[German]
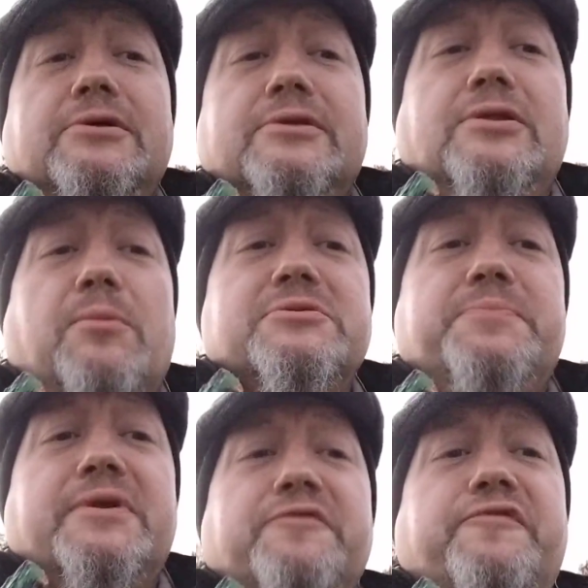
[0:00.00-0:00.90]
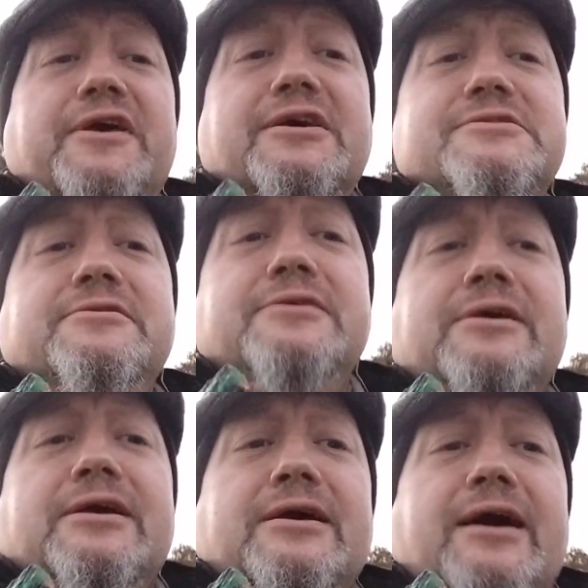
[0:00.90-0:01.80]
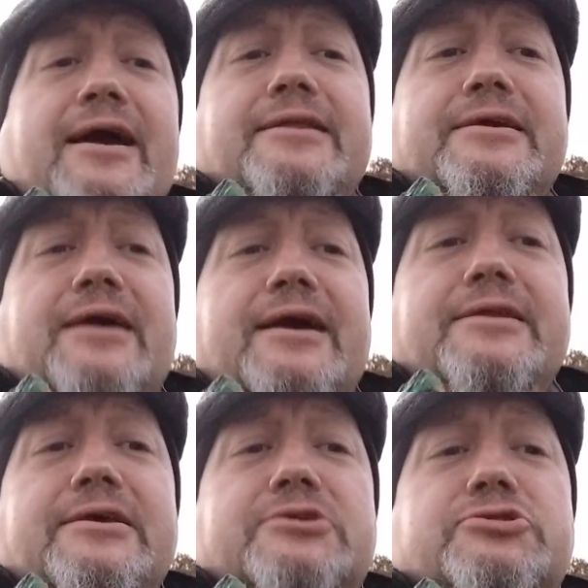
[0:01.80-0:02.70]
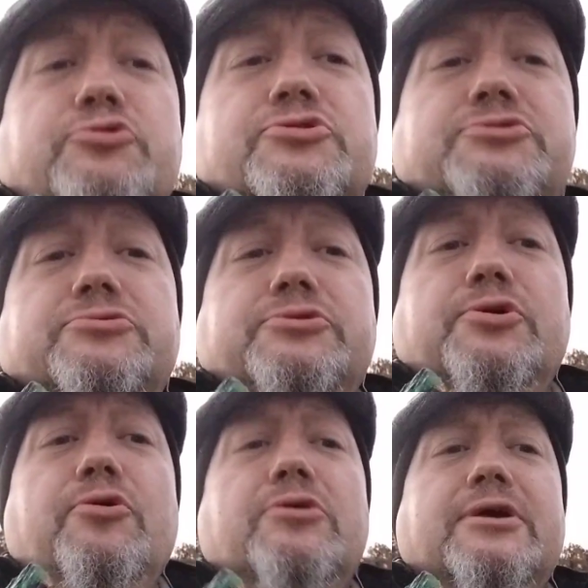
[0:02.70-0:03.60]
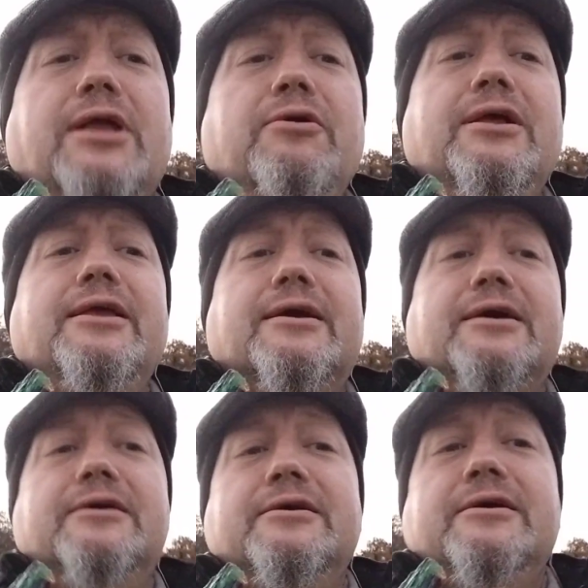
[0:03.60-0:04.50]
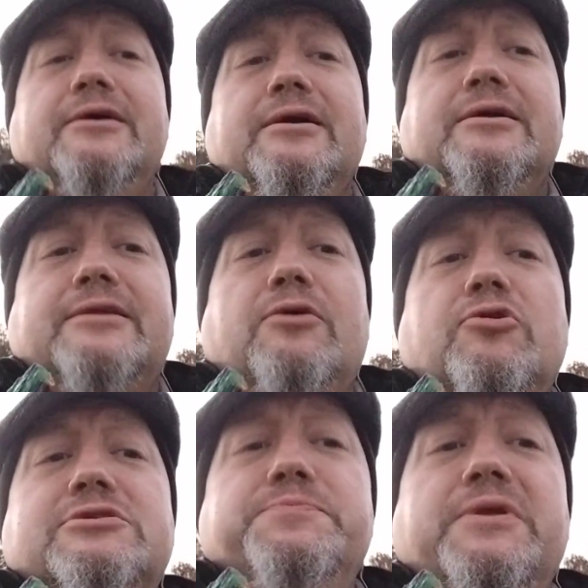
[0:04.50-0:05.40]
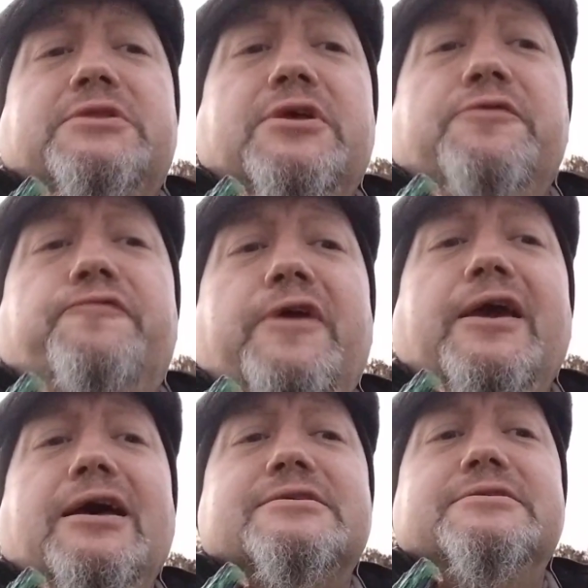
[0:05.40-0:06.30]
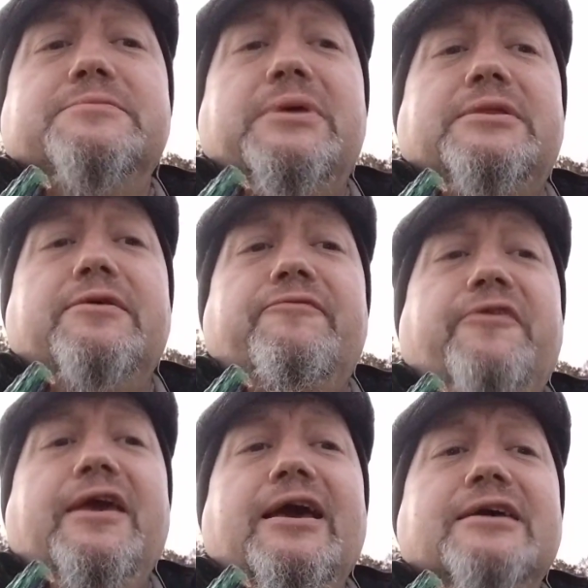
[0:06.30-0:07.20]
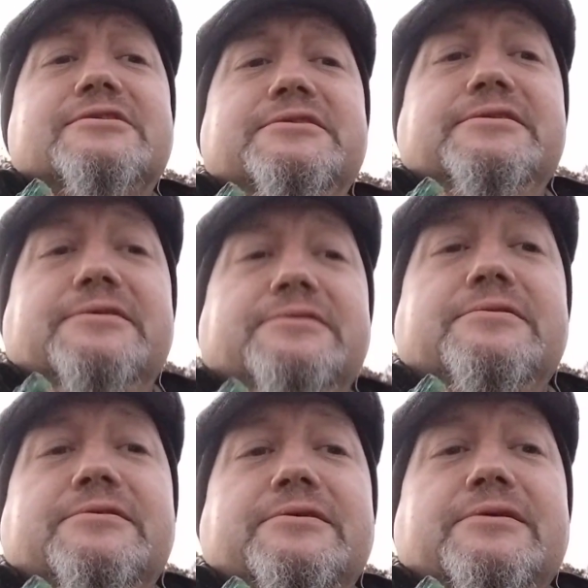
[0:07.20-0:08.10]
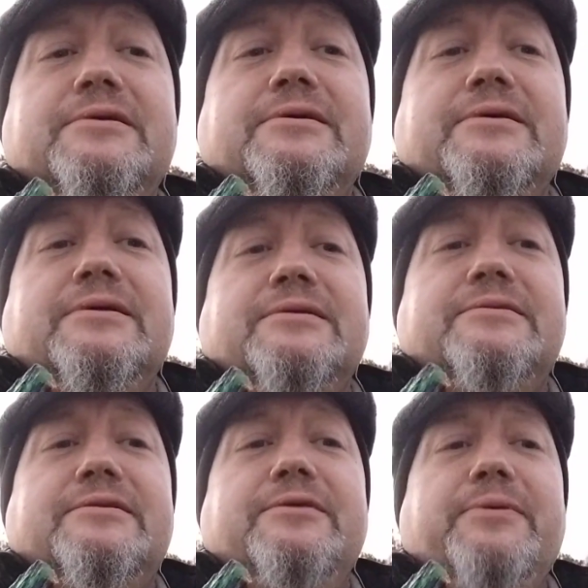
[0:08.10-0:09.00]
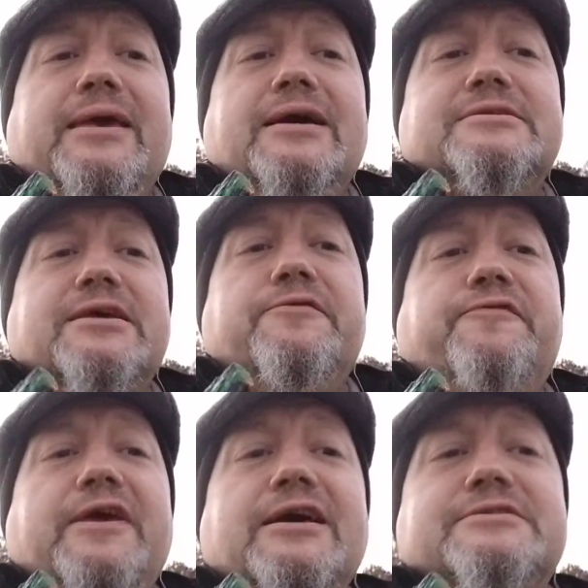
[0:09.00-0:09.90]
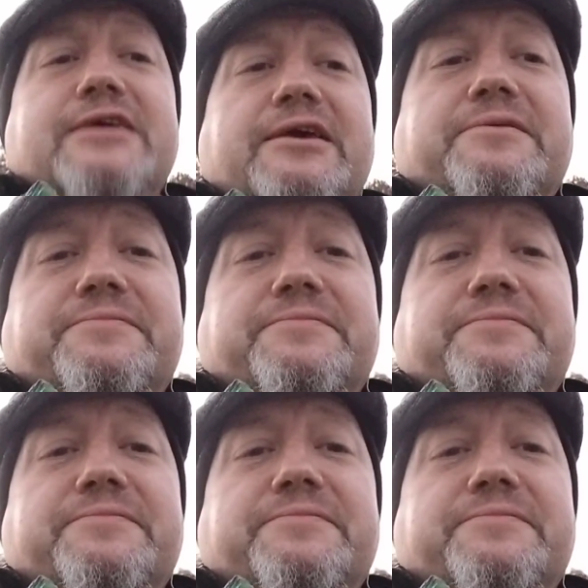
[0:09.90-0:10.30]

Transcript: Dann haben wir so bei den Versen eine, eine geschossen. Ja, genau, Herr Lehrer. Der hat's mit den Fersen, mit den Fersen. Diverse, Ferse.